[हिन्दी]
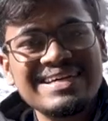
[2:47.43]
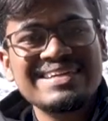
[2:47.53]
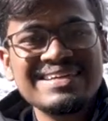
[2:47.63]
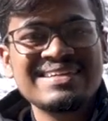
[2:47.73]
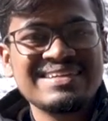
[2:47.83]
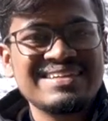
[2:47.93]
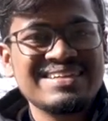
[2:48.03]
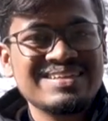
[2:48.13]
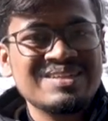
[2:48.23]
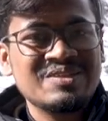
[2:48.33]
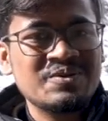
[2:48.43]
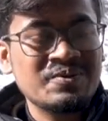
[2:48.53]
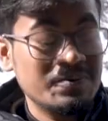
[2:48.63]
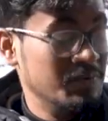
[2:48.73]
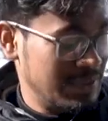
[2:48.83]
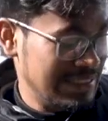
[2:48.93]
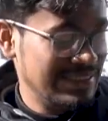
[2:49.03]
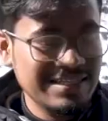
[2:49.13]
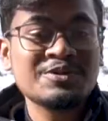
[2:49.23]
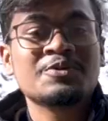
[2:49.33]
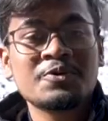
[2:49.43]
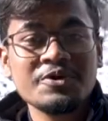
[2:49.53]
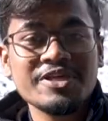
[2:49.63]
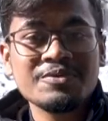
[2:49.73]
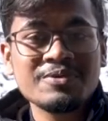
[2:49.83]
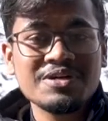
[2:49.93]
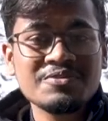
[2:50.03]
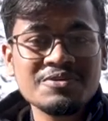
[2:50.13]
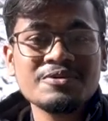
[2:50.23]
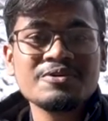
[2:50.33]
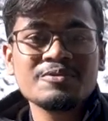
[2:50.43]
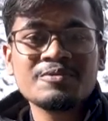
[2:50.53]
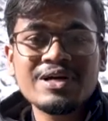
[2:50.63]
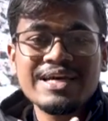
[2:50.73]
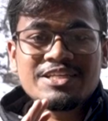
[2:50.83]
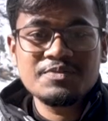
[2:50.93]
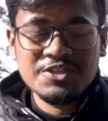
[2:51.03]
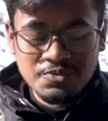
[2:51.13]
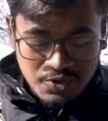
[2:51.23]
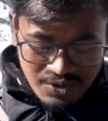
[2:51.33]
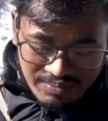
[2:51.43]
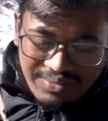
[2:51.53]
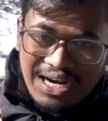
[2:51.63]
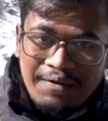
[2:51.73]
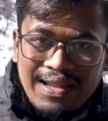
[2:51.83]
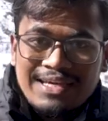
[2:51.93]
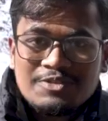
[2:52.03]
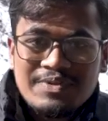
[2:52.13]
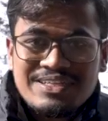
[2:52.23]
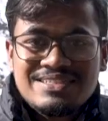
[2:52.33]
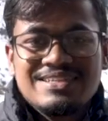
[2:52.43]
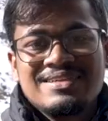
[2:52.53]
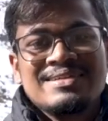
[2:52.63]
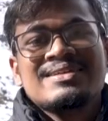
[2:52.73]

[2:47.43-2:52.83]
गए तो आगे जाके उनको ही दे दूंगा क्योंकि उनका एक्सपीरियंस बहुत बड़ा वाला एक्सपीरियंस है